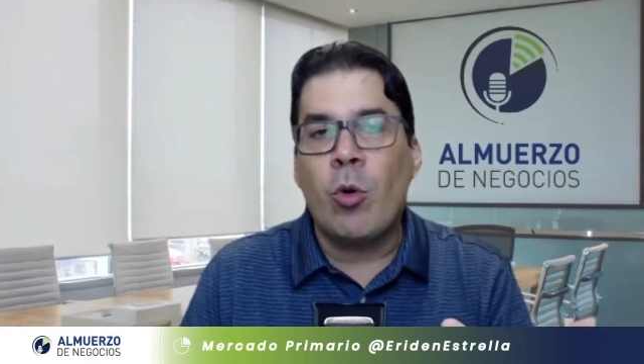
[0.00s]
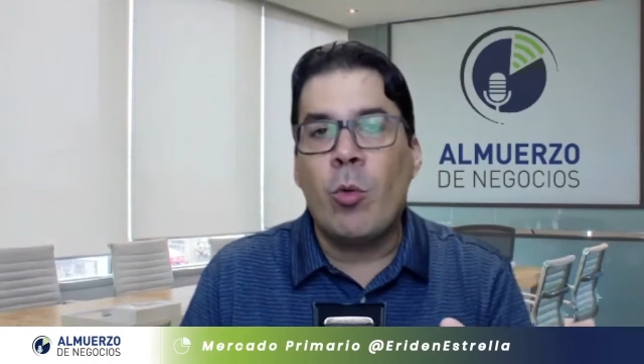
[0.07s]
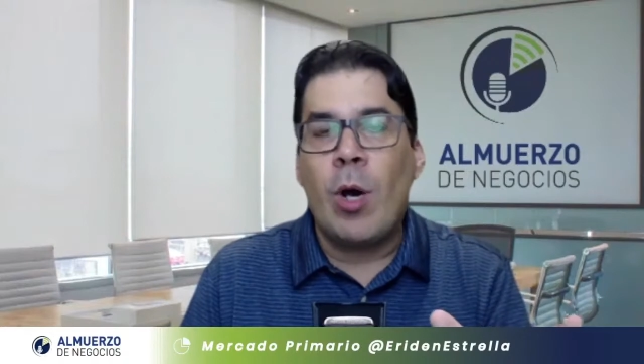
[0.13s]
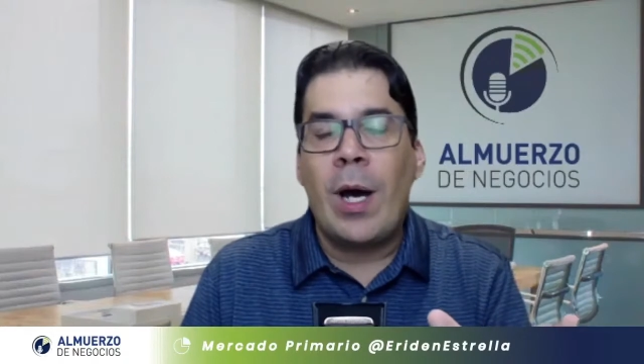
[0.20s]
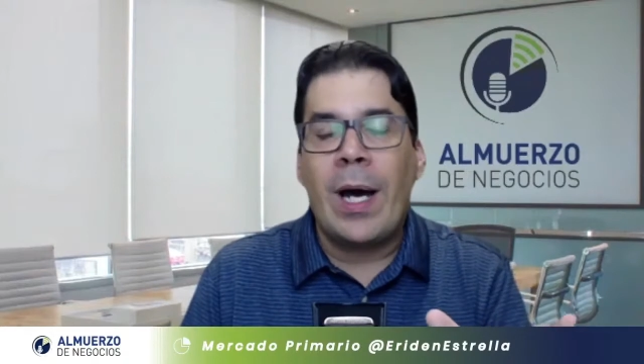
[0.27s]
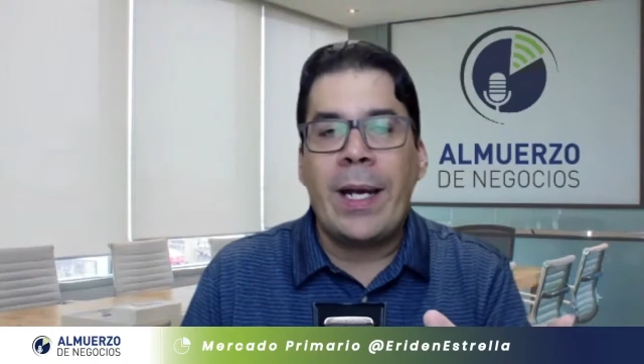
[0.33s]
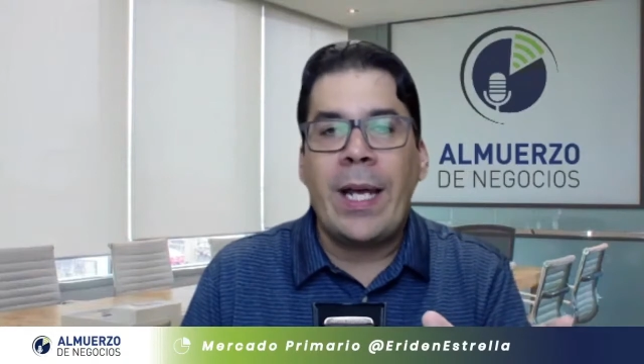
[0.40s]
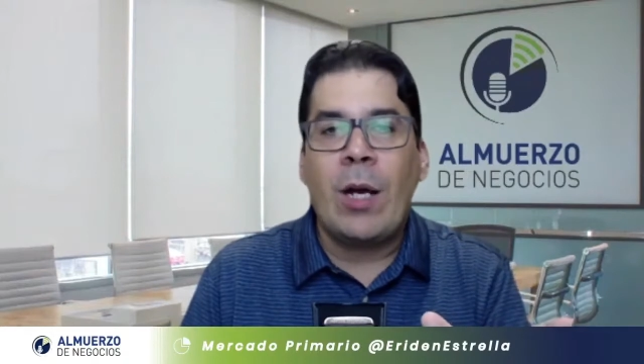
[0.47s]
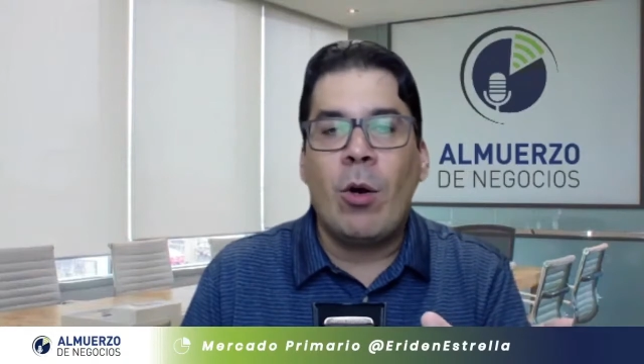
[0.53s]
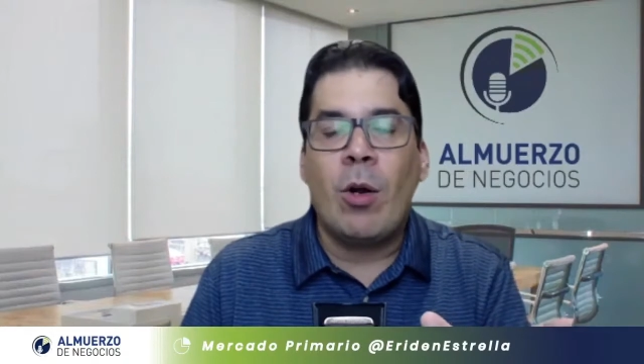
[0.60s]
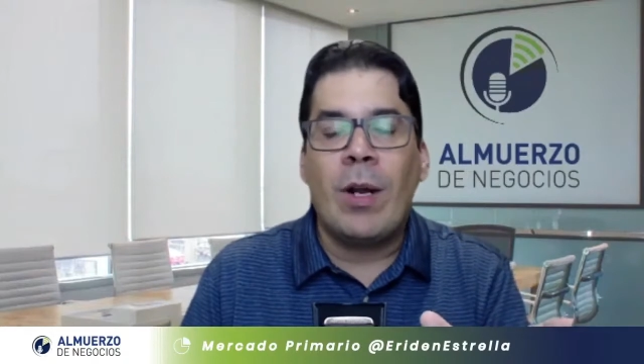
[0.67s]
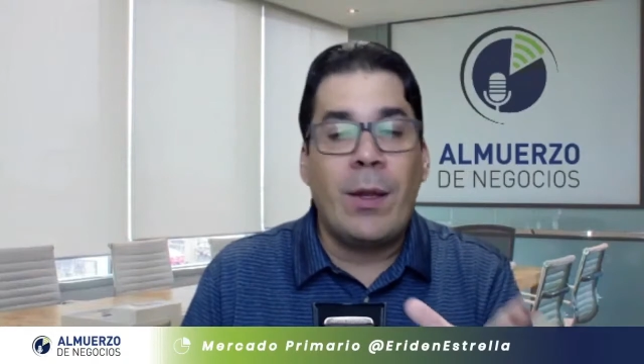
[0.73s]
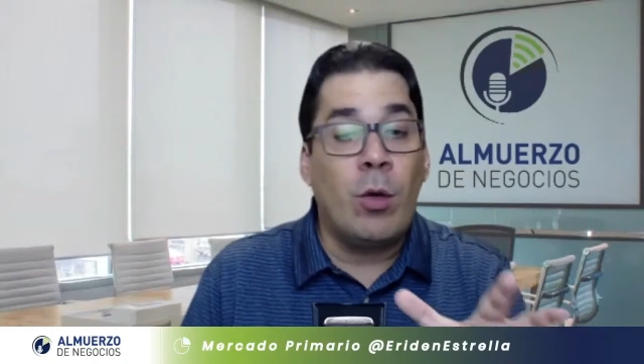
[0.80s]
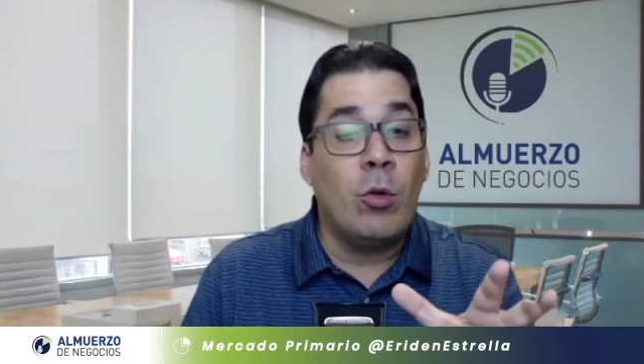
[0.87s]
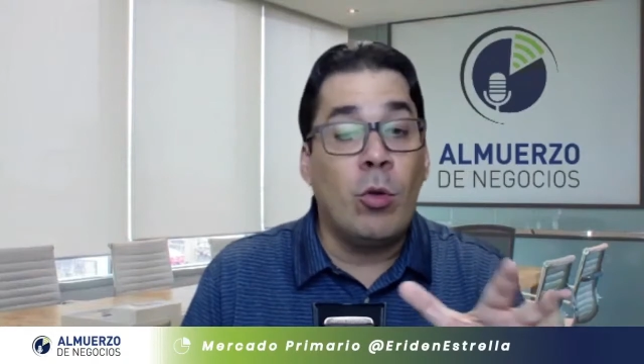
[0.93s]
rublos
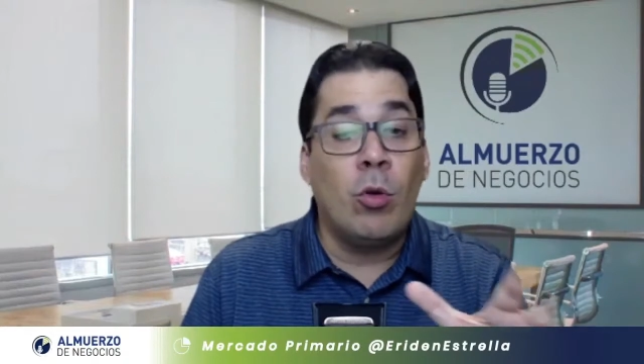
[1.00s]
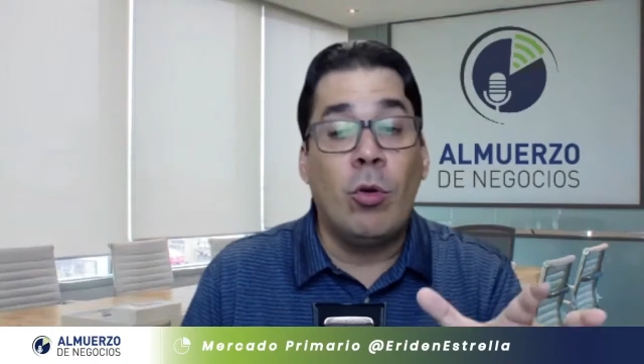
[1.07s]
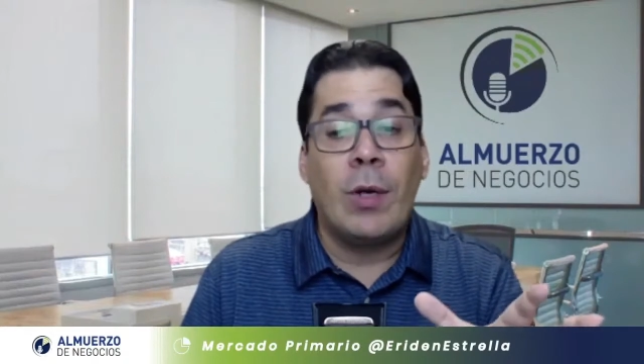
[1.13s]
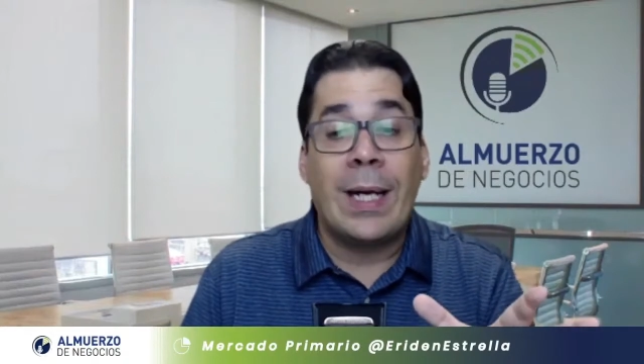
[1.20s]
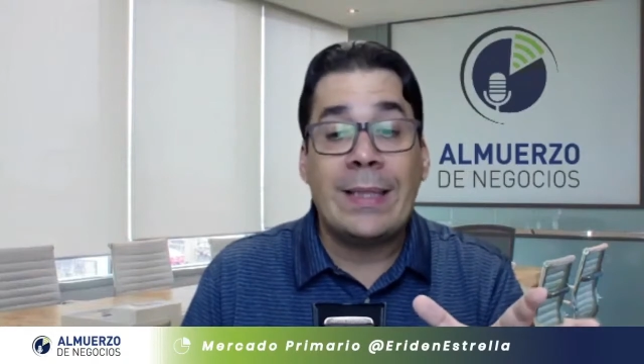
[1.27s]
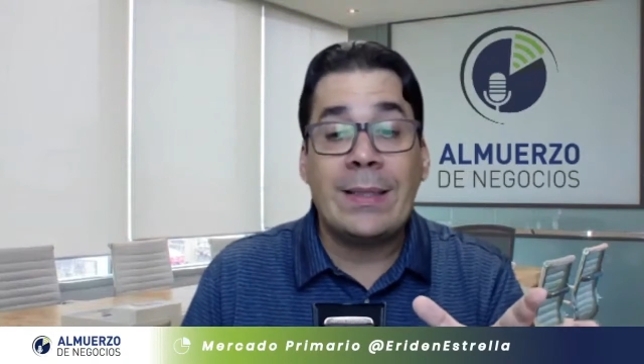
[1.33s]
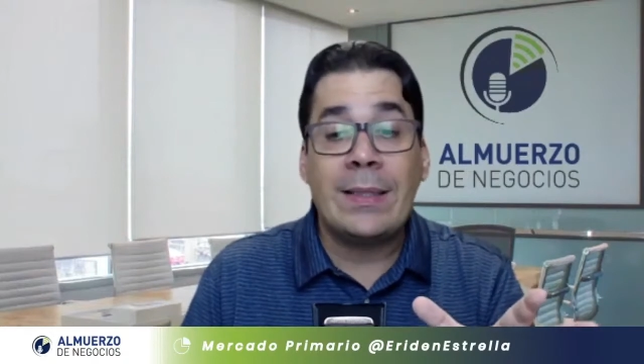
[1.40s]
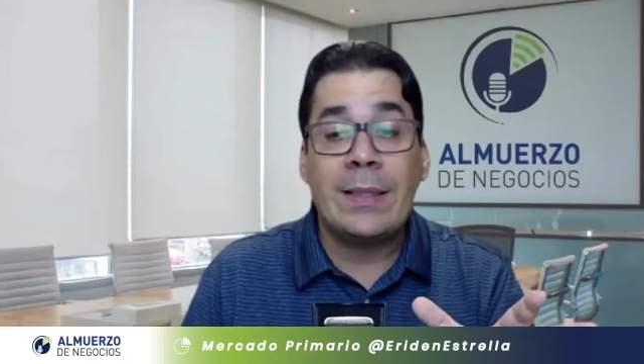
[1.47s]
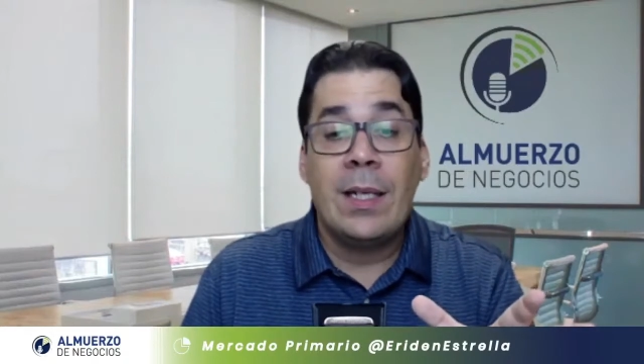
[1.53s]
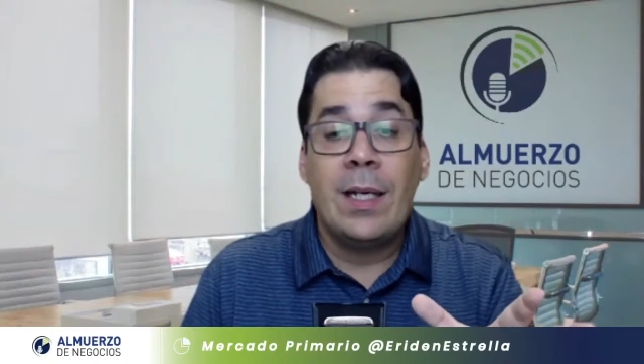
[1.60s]
agrícolas de Honduras